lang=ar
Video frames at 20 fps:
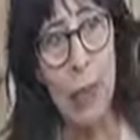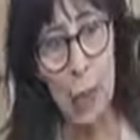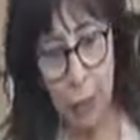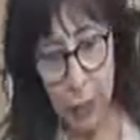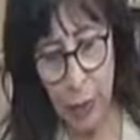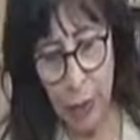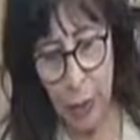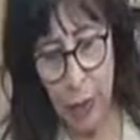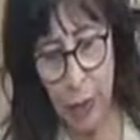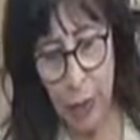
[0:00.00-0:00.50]

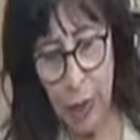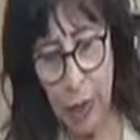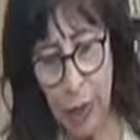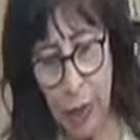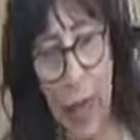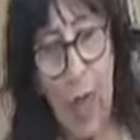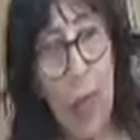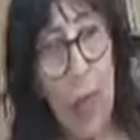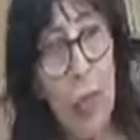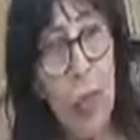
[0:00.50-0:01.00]
اذا
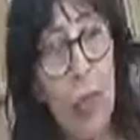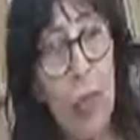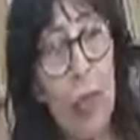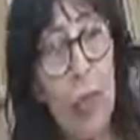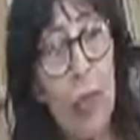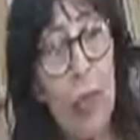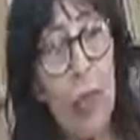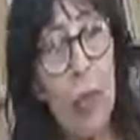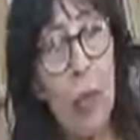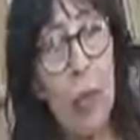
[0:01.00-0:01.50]

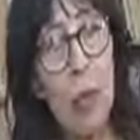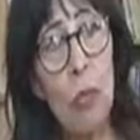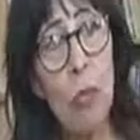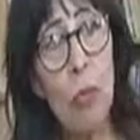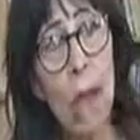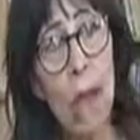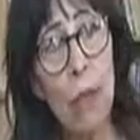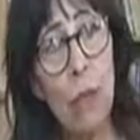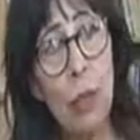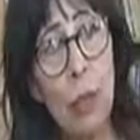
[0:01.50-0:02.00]
هذا
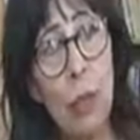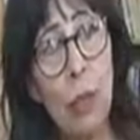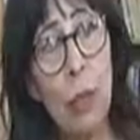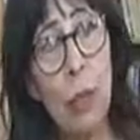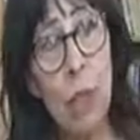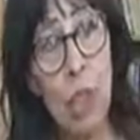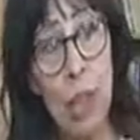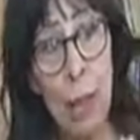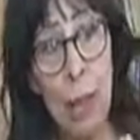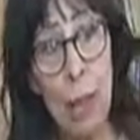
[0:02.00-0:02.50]
بعد
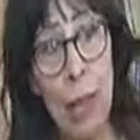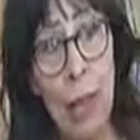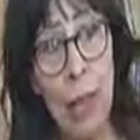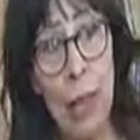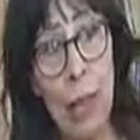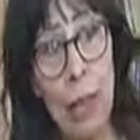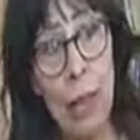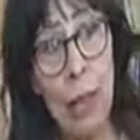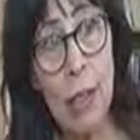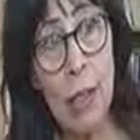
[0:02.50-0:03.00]
مجاميع
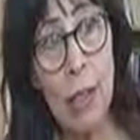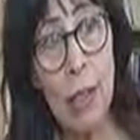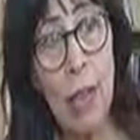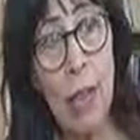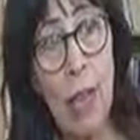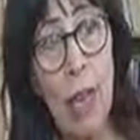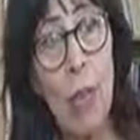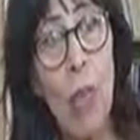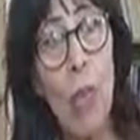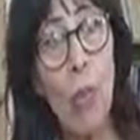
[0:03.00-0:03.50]

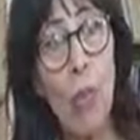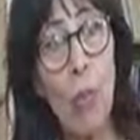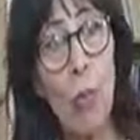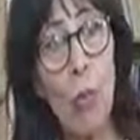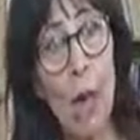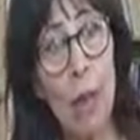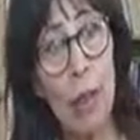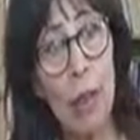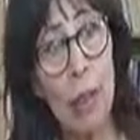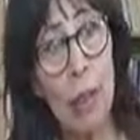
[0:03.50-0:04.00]
قصصيه
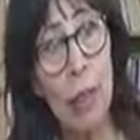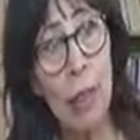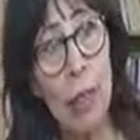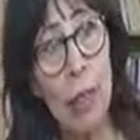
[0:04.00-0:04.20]
وبعد